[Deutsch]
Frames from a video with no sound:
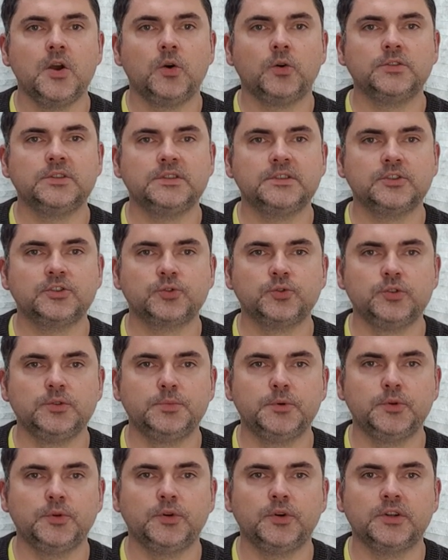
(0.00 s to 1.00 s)
Und diese
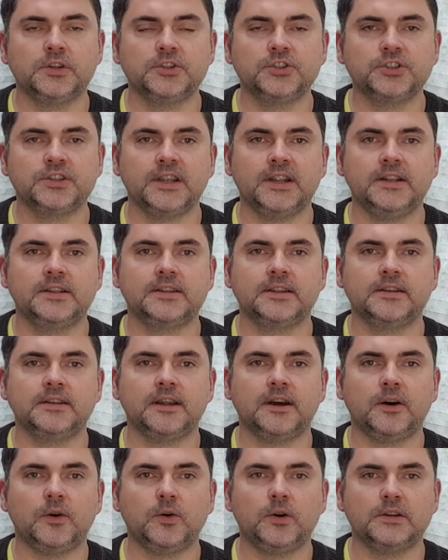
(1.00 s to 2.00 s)
Schulbehörde stellt
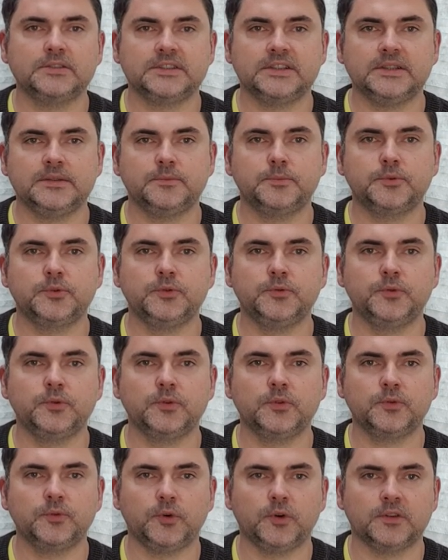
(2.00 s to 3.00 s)
dann auch den
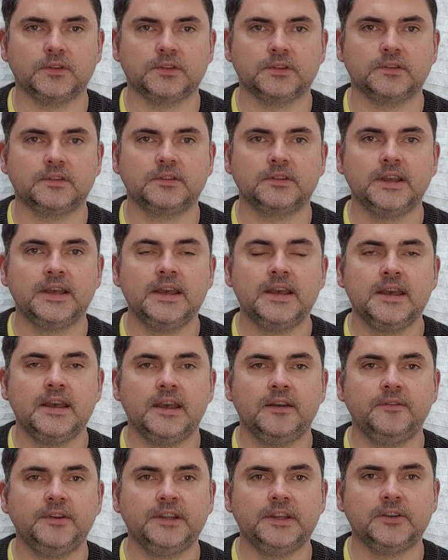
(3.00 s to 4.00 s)
Prüfungsvorsitz.
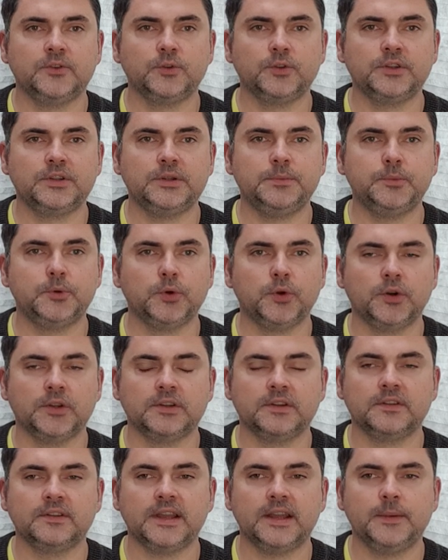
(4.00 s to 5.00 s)
Entweder durch die
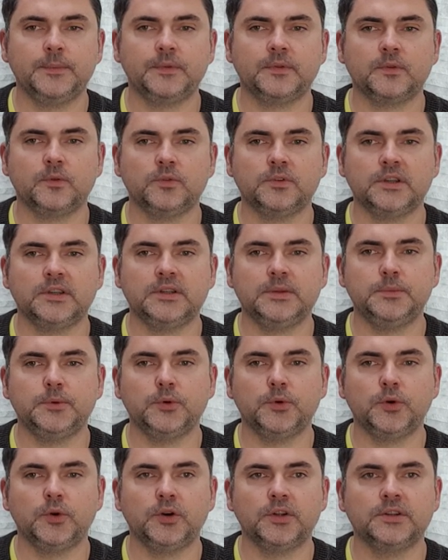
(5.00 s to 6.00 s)
Behörde selbst oder die
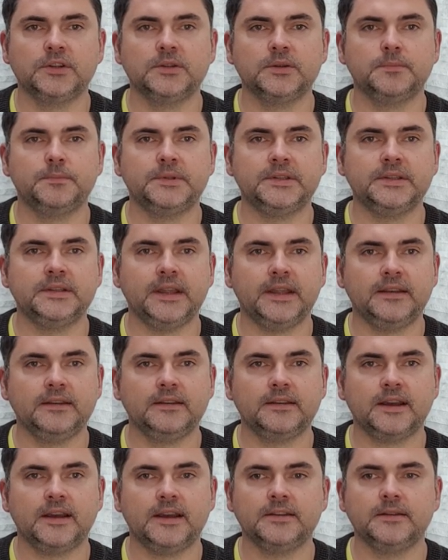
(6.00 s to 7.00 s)
Behörde
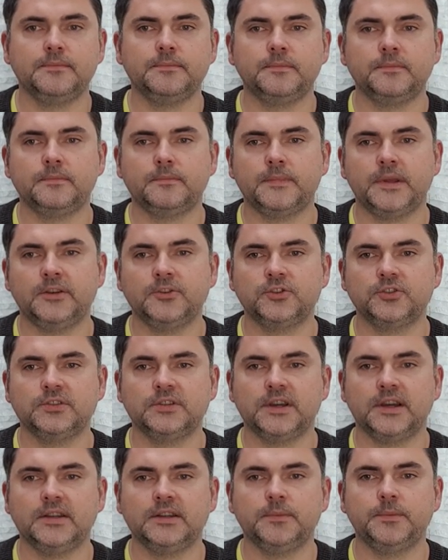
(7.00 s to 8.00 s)
benennt einen
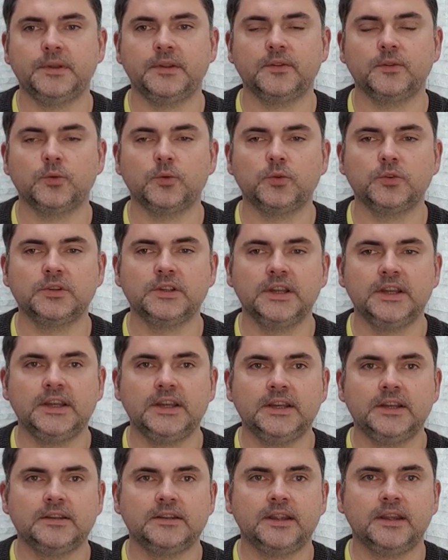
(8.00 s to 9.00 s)
Menschen, eine Person,
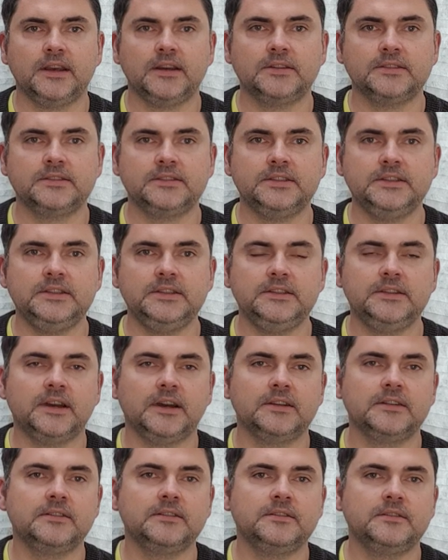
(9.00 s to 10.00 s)
der die
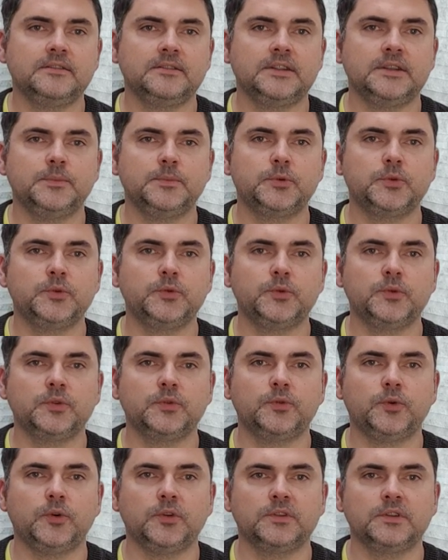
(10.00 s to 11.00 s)
dann den
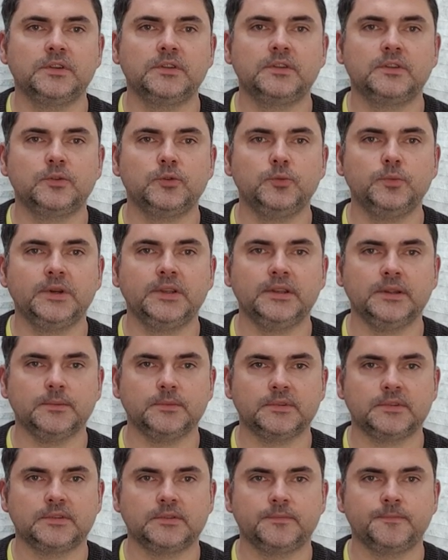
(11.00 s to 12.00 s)
Prüfungsvorsitz
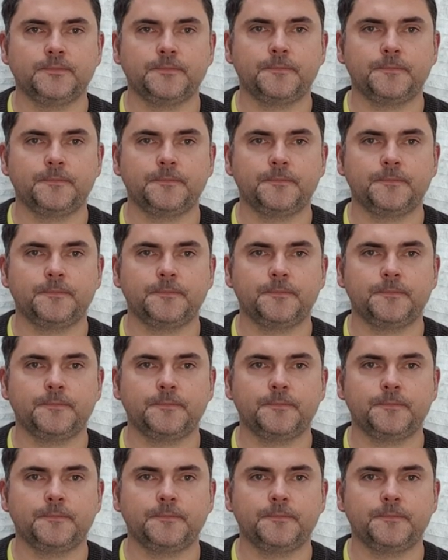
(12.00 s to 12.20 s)
übernimmt.